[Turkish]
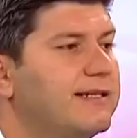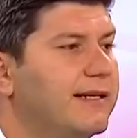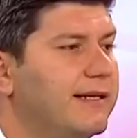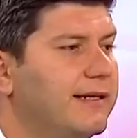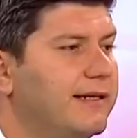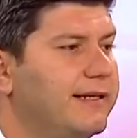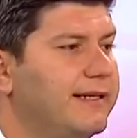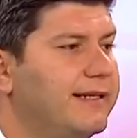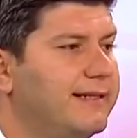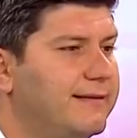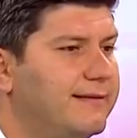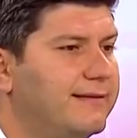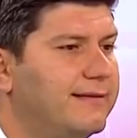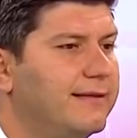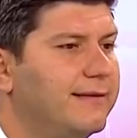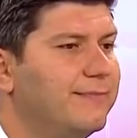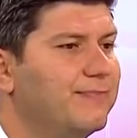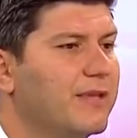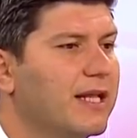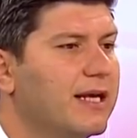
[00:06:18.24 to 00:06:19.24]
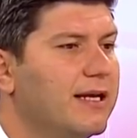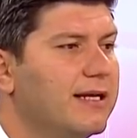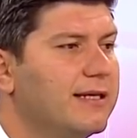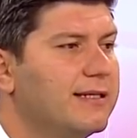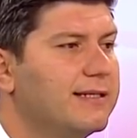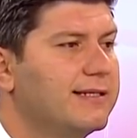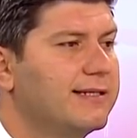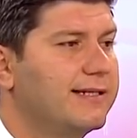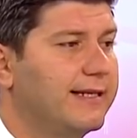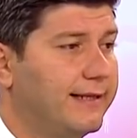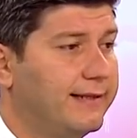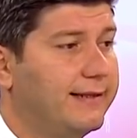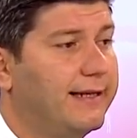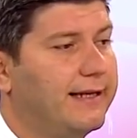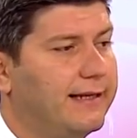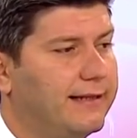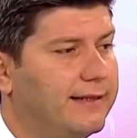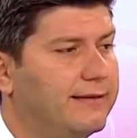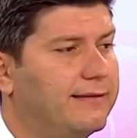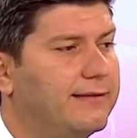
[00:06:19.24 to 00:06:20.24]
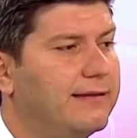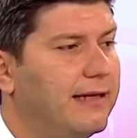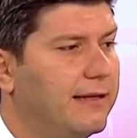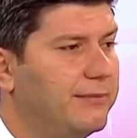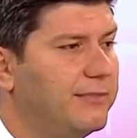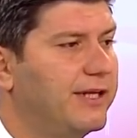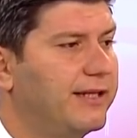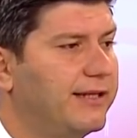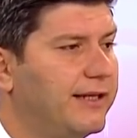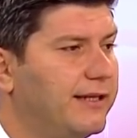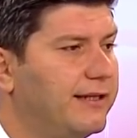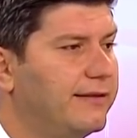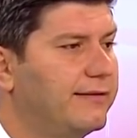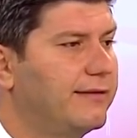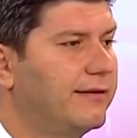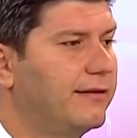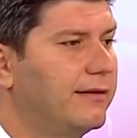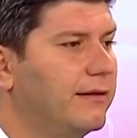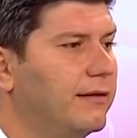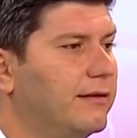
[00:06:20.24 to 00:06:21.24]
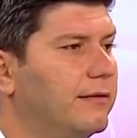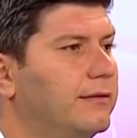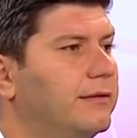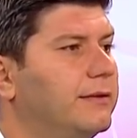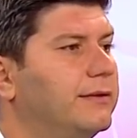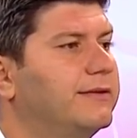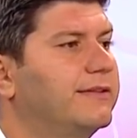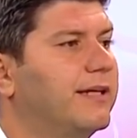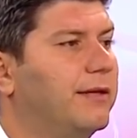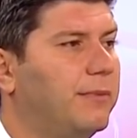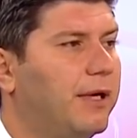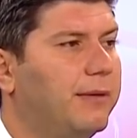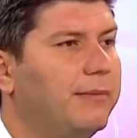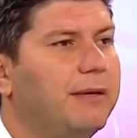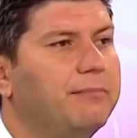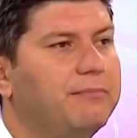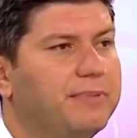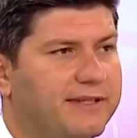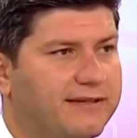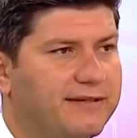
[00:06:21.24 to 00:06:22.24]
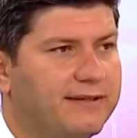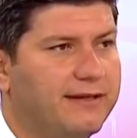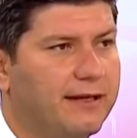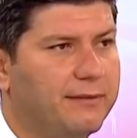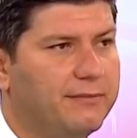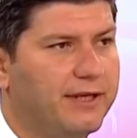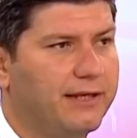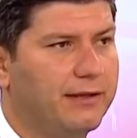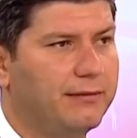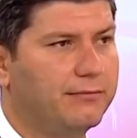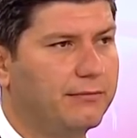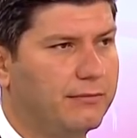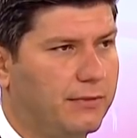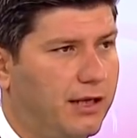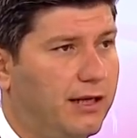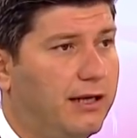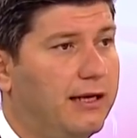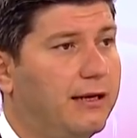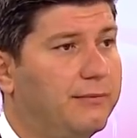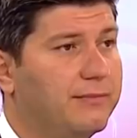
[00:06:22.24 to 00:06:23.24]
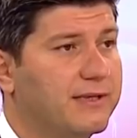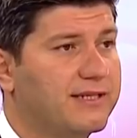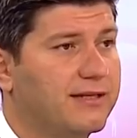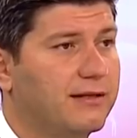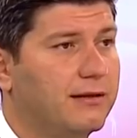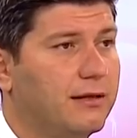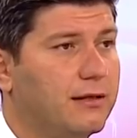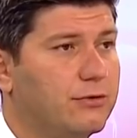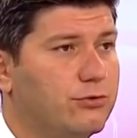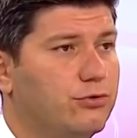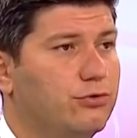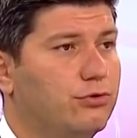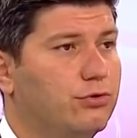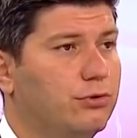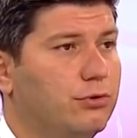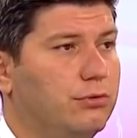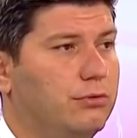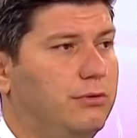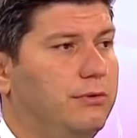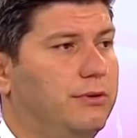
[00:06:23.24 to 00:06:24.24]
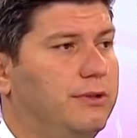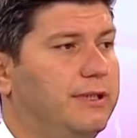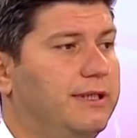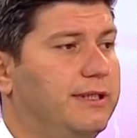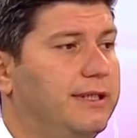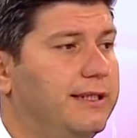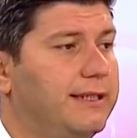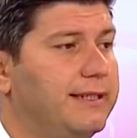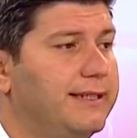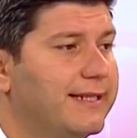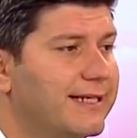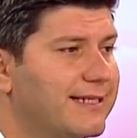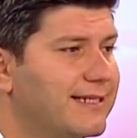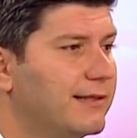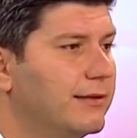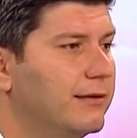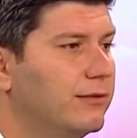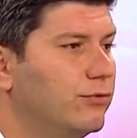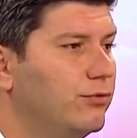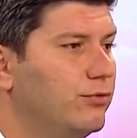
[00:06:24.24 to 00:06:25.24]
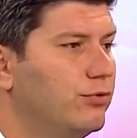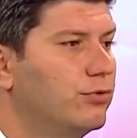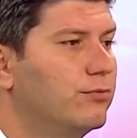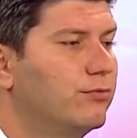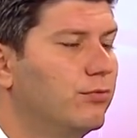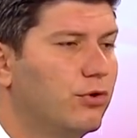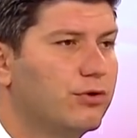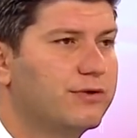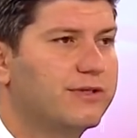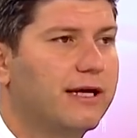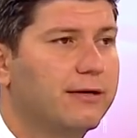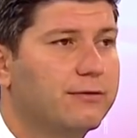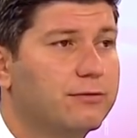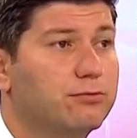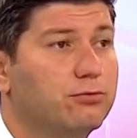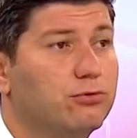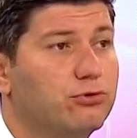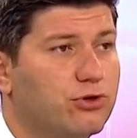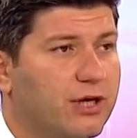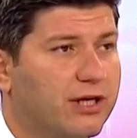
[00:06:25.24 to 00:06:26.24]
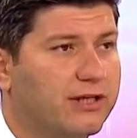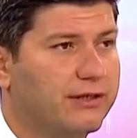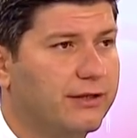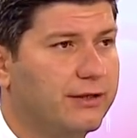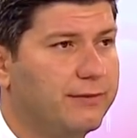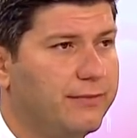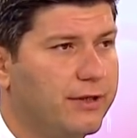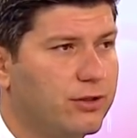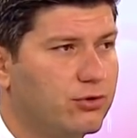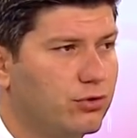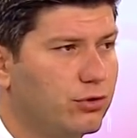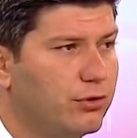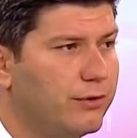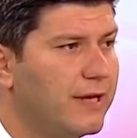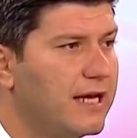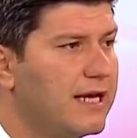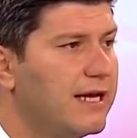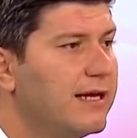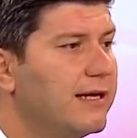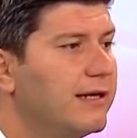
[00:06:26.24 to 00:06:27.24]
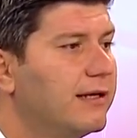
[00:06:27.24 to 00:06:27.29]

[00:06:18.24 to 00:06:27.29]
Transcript: Seri gitti. Seri de gitti, Lemina da gitti. E, tamamen bitti demeyelim. Hala masadalar çünkü e, nasıl uygun bonservis bulacakları meçhul.